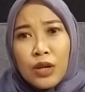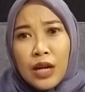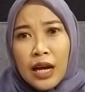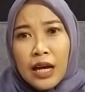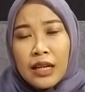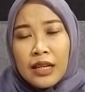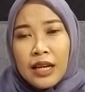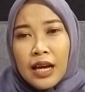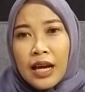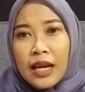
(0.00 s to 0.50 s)
kan,
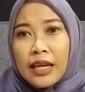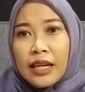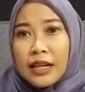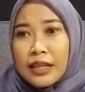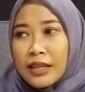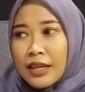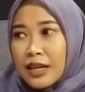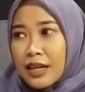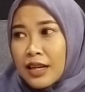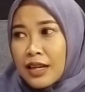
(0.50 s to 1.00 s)

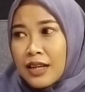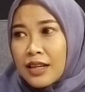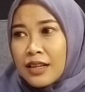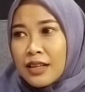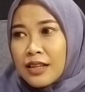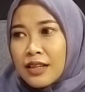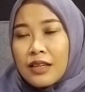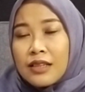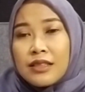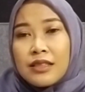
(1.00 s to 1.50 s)
akhirnya
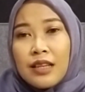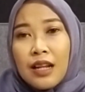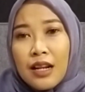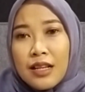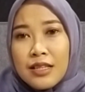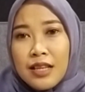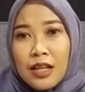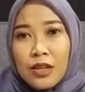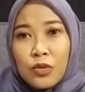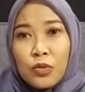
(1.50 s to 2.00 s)
salah
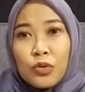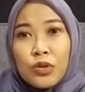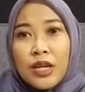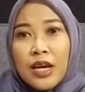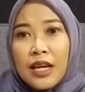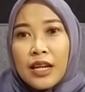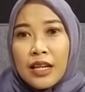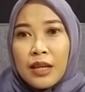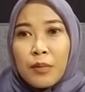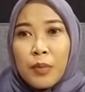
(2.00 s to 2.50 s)
satu
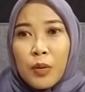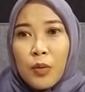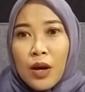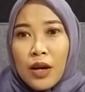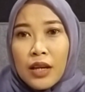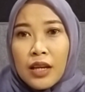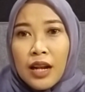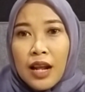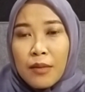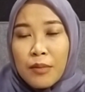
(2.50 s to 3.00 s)
dari
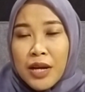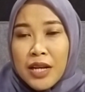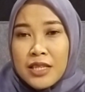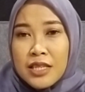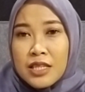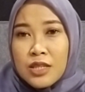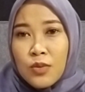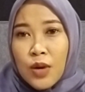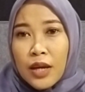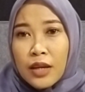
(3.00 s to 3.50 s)
perwakilan
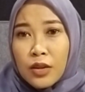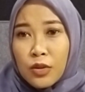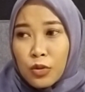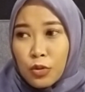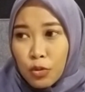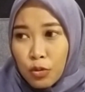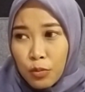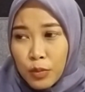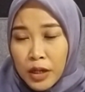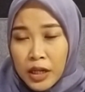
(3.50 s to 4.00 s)
mahasiswa itu
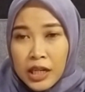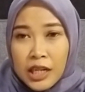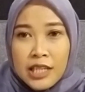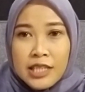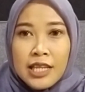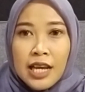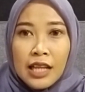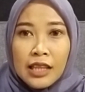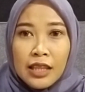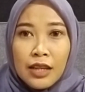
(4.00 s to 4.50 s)

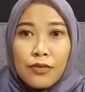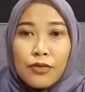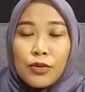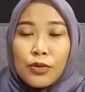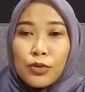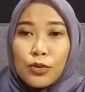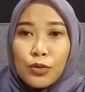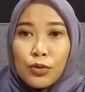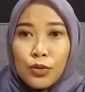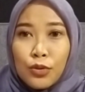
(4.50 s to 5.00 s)
berinisiatif
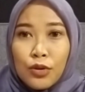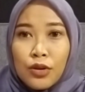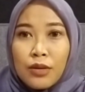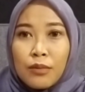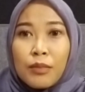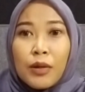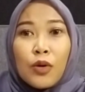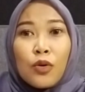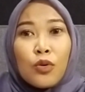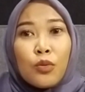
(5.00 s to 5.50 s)
untuk
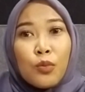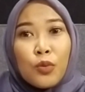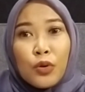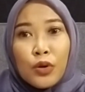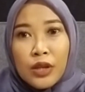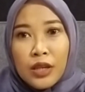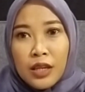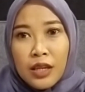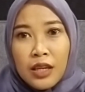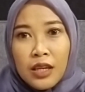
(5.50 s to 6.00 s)

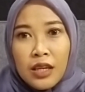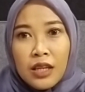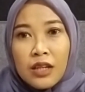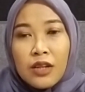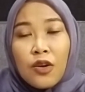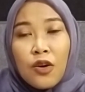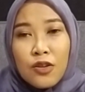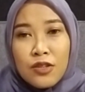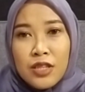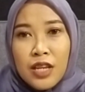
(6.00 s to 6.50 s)
menghubungi
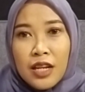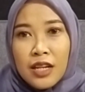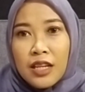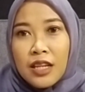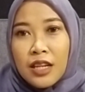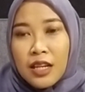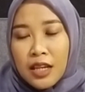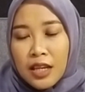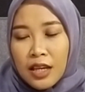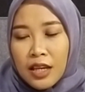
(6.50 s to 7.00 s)
dosen
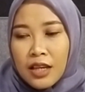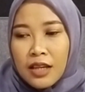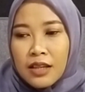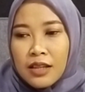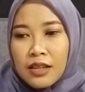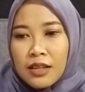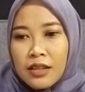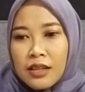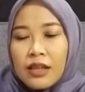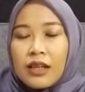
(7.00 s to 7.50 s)
ini.
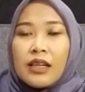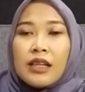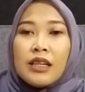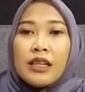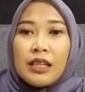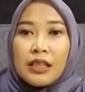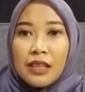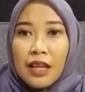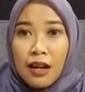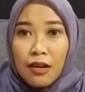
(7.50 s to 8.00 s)

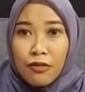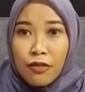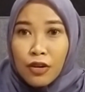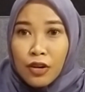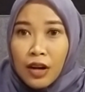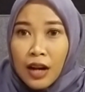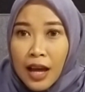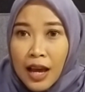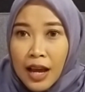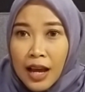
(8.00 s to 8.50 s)

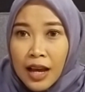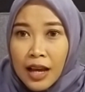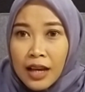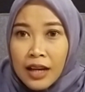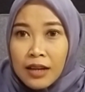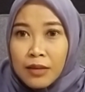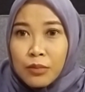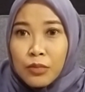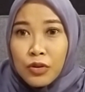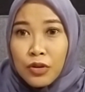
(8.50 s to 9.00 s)
Diteleponlah
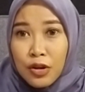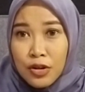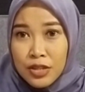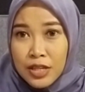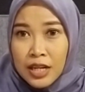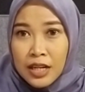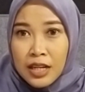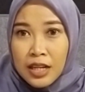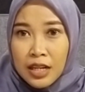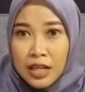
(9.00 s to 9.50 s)
Bu
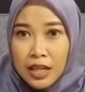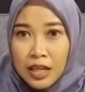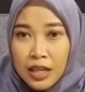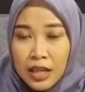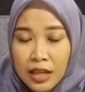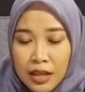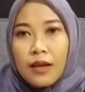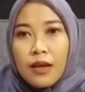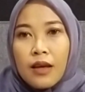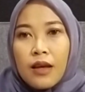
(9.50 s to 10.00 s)
dosen ini.
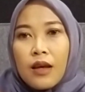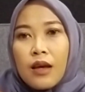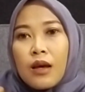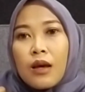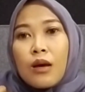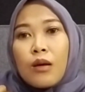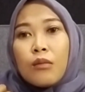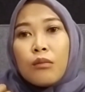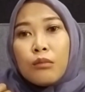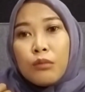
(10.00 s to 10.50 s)

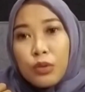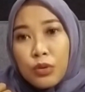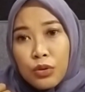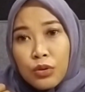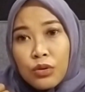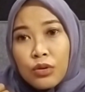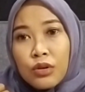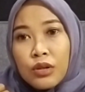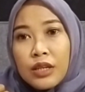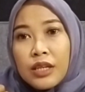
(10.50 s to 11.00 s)

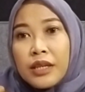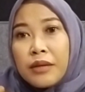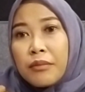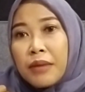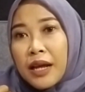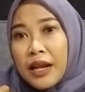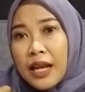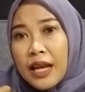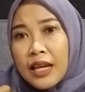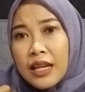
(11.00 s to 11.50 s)
Bu,
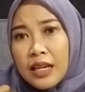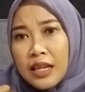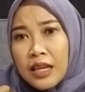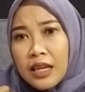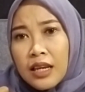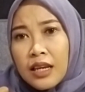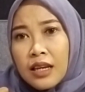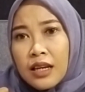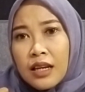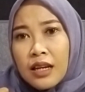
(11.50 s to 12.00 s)
gimana ini?
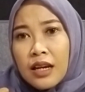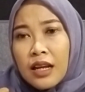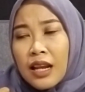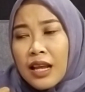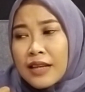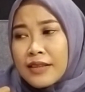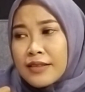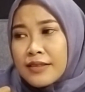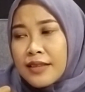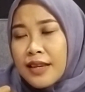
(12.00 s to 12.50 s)

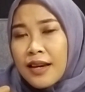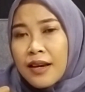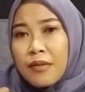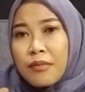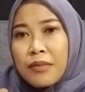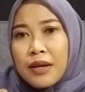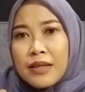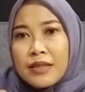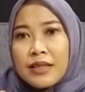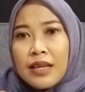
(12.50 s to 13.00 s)
Kelasnya
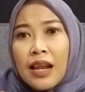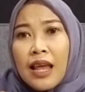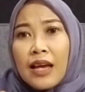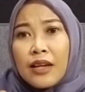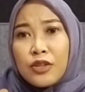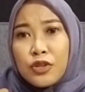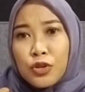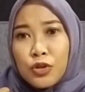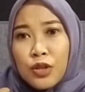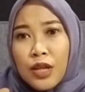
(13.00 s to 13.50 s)
masih
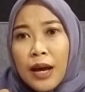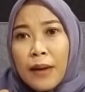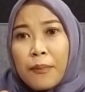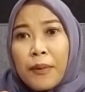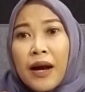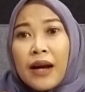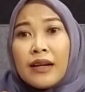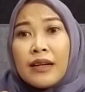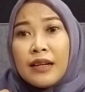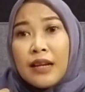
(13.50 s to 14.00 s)
lanjut apa
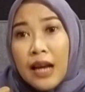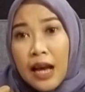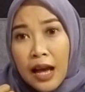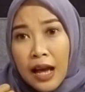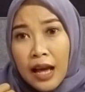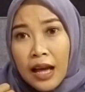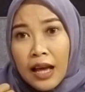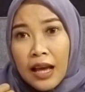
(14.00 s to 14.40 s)
enggak?